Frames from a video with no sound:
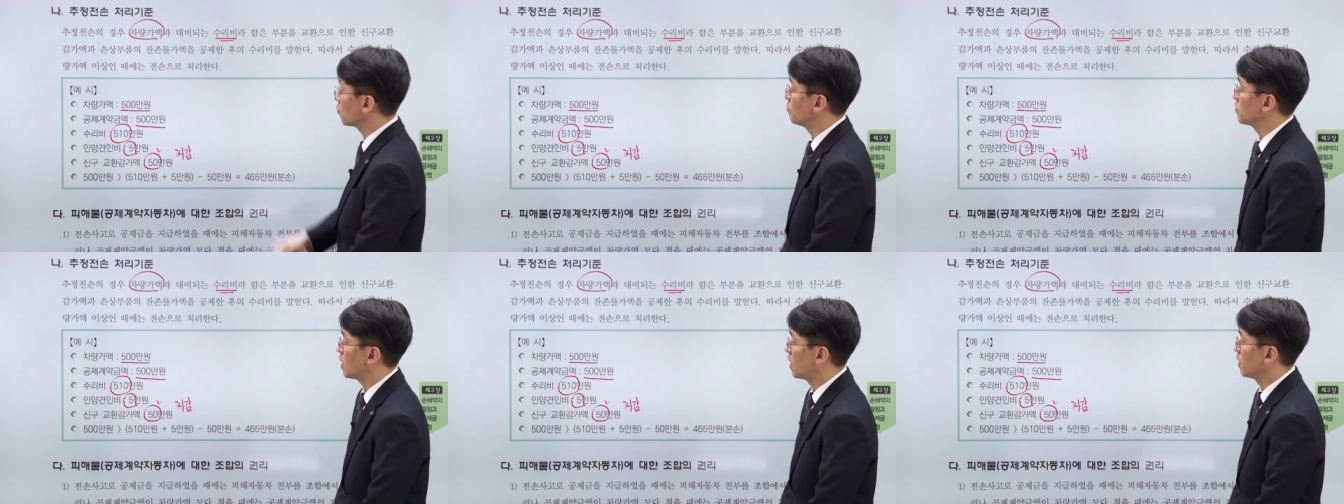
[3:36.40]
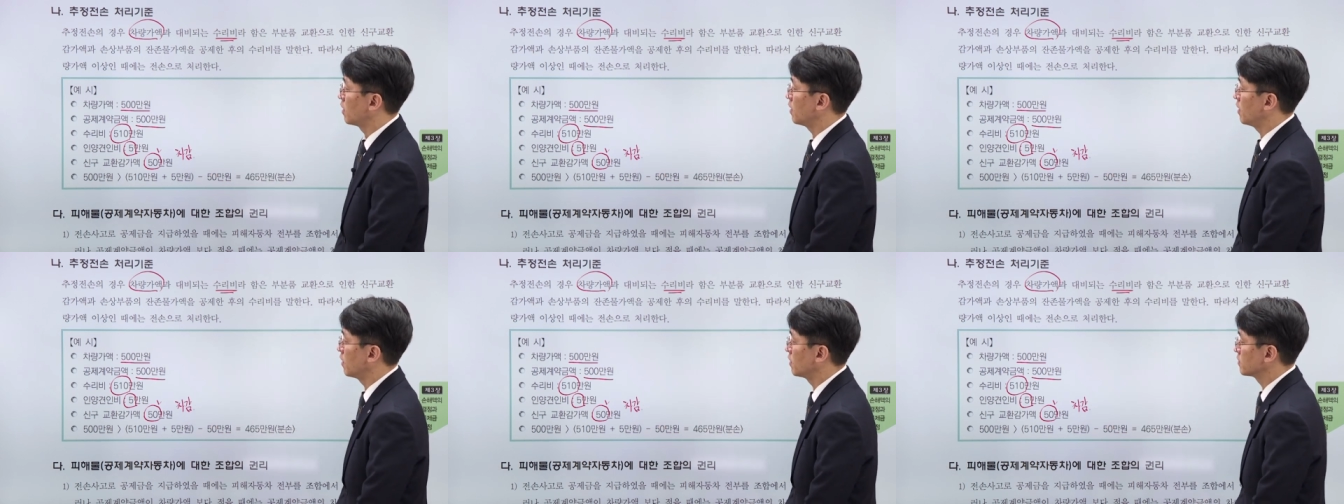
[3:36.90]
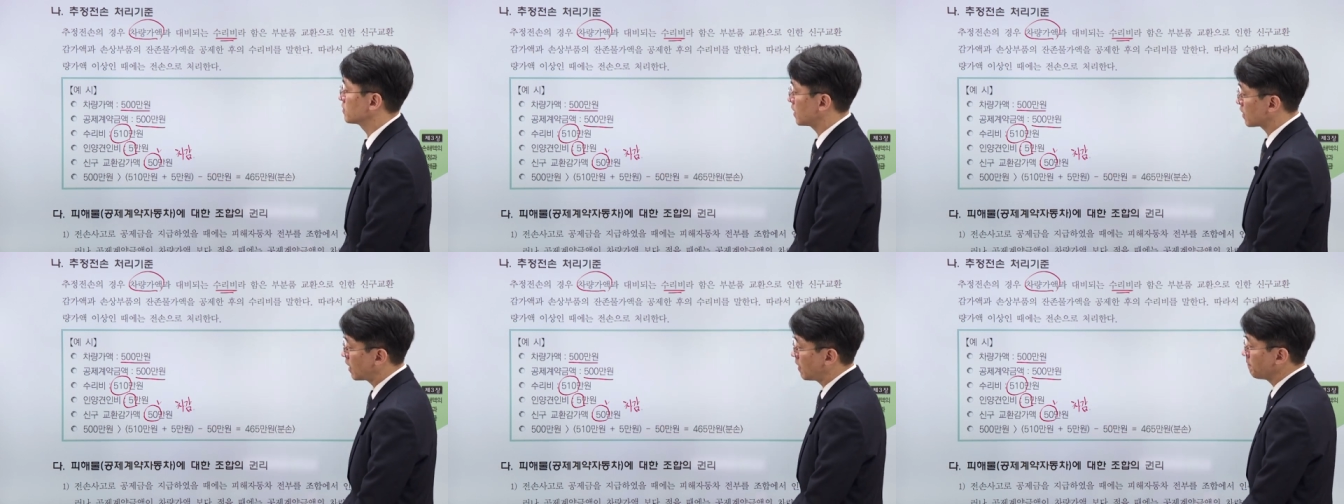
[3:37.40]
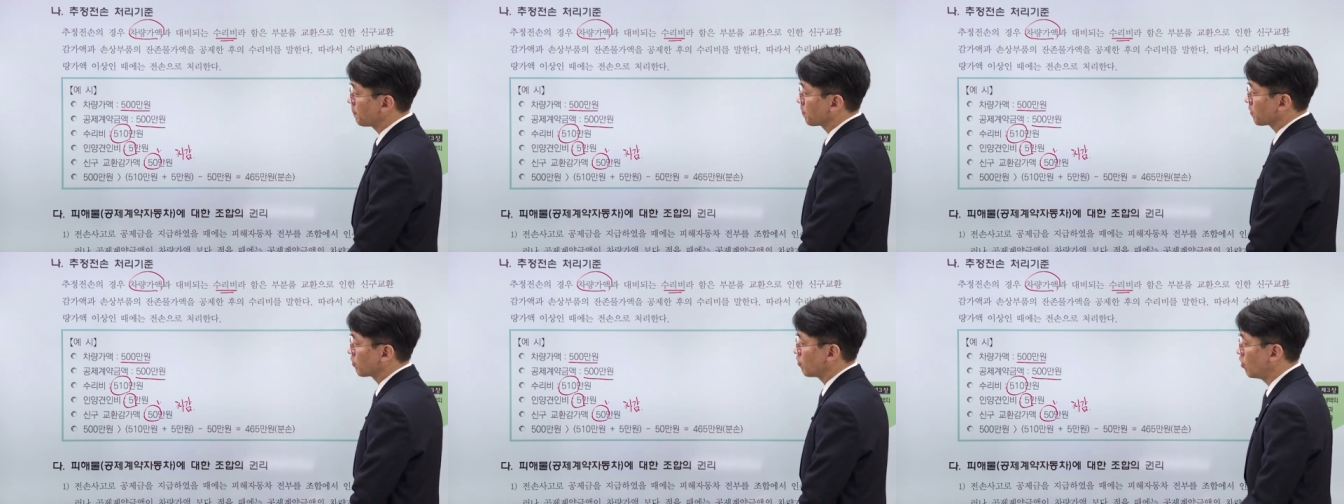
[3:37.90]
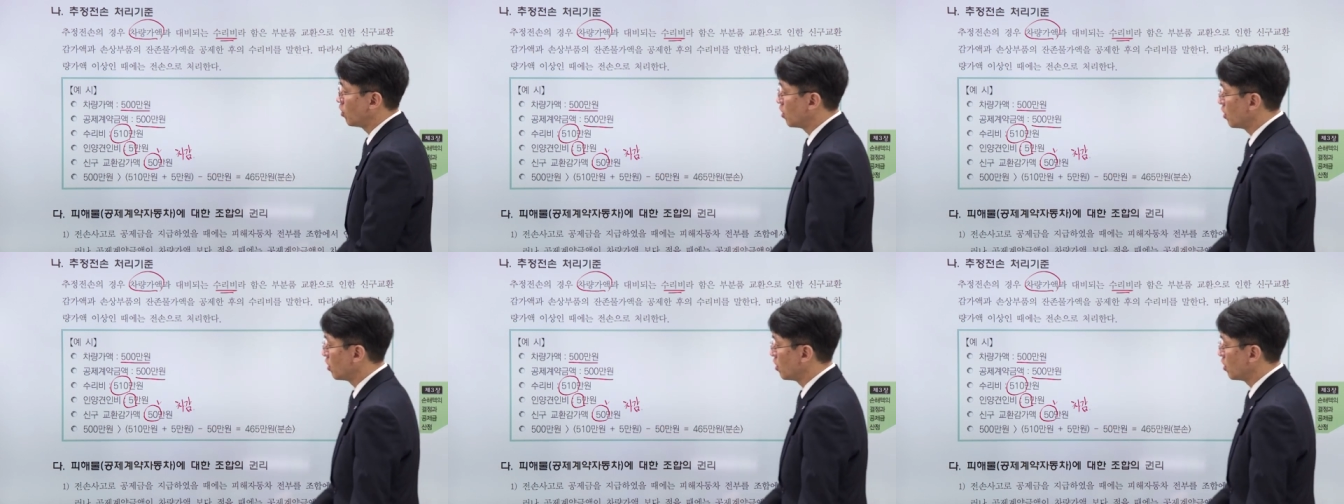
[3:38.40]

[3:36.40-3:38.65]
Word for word: 겁니다. 예. 차감. 그래서